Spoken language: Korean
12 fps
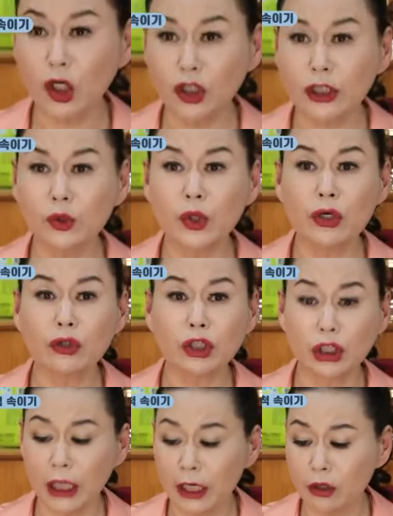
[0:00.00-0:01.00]
전 대통령이고
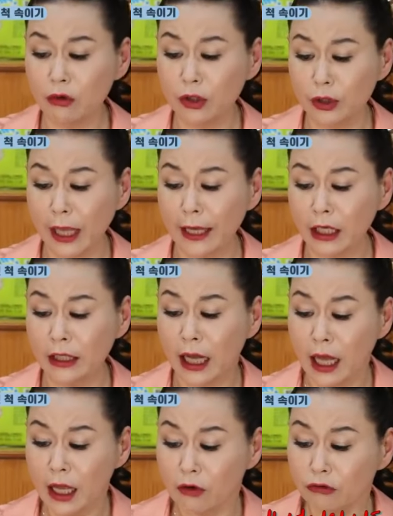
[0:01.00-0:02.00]
지랄이고 얘는
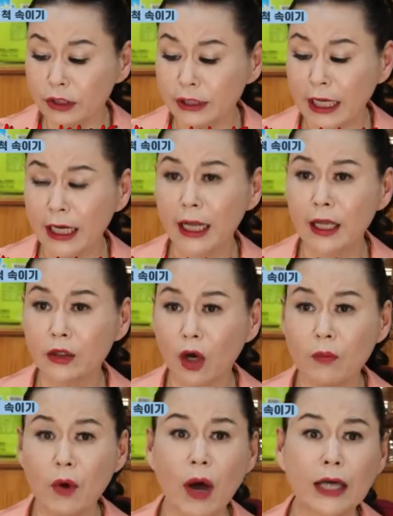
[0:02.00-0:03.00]
우리나라에
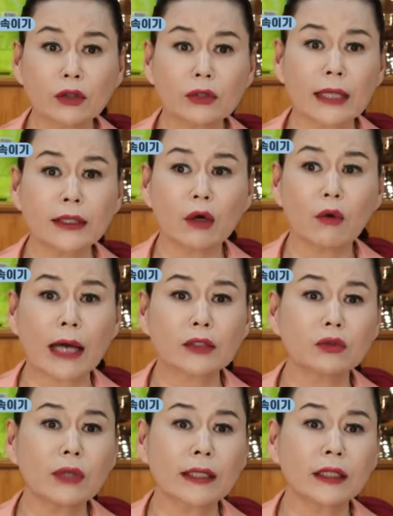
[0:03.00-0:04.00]
넘어와서도 안 되고
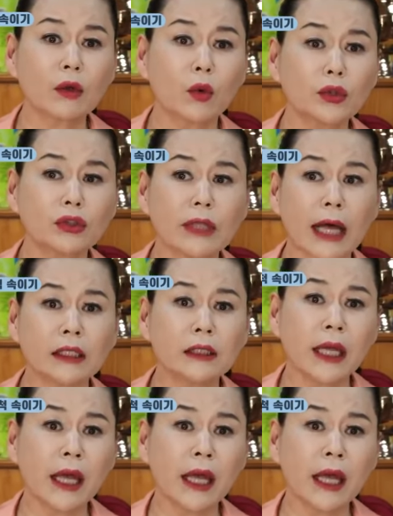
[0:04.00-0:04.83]
와서도 안 되고 오지도 않은